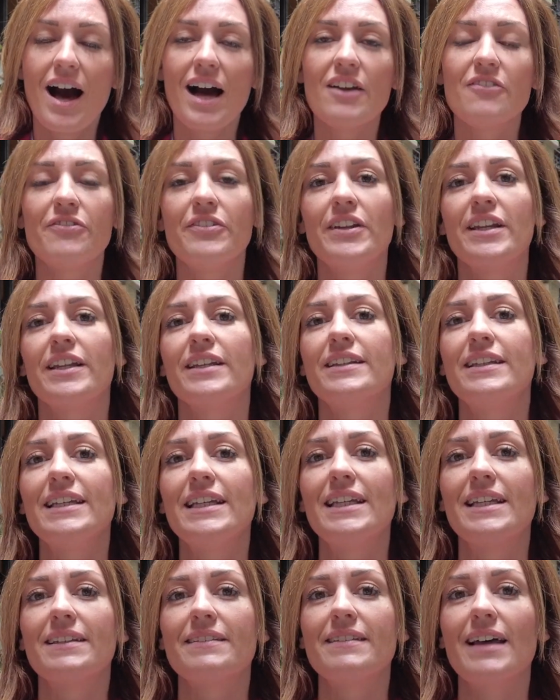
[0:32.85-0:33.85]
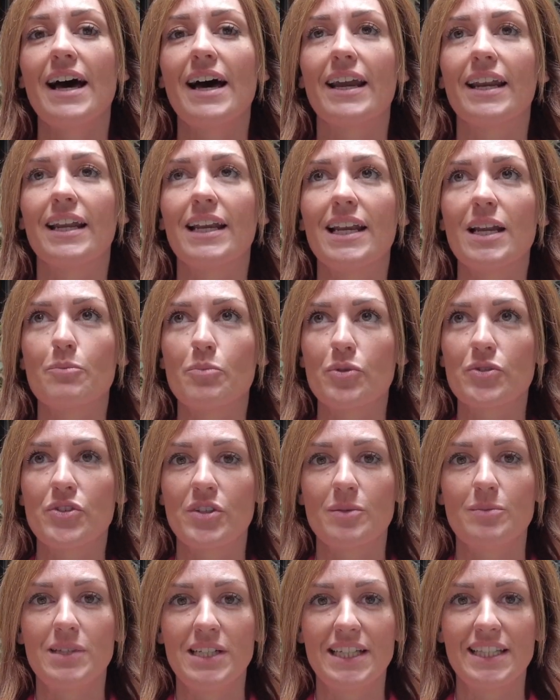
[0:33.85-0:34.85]
al fine di dare la
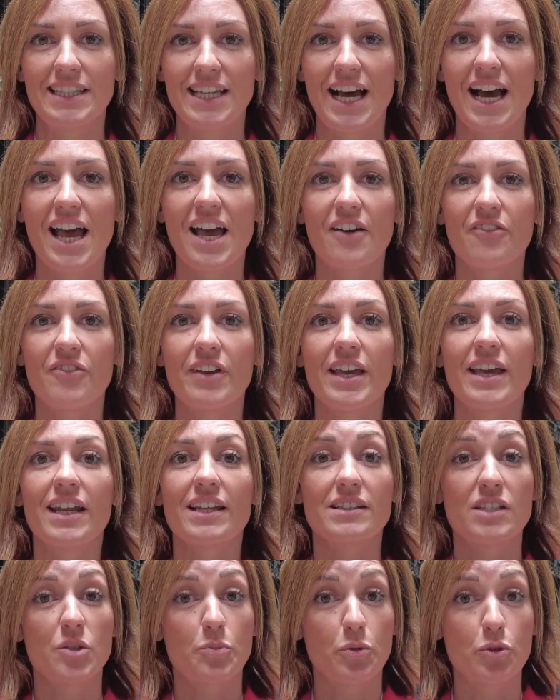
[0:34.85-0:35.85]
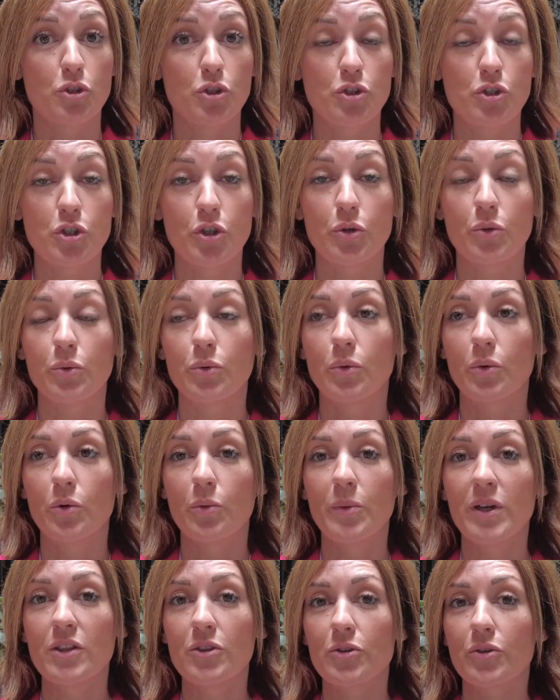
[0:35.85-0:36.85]
possibilità e avere a disposizione un
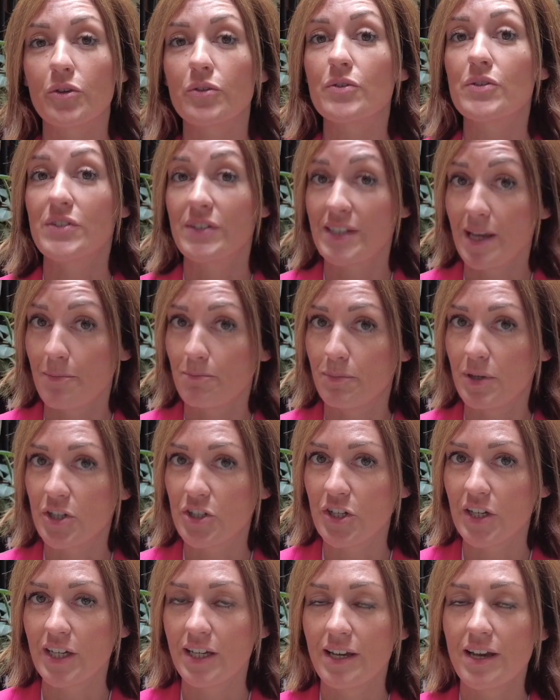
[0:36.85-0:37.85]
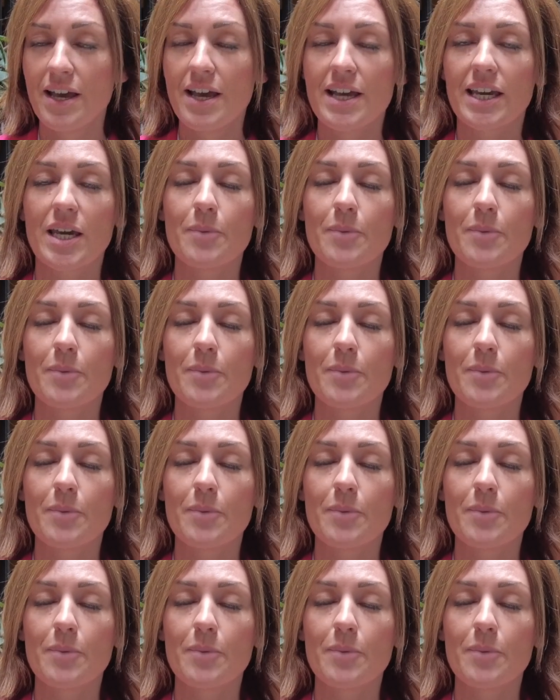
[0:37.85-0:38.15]
documento semplice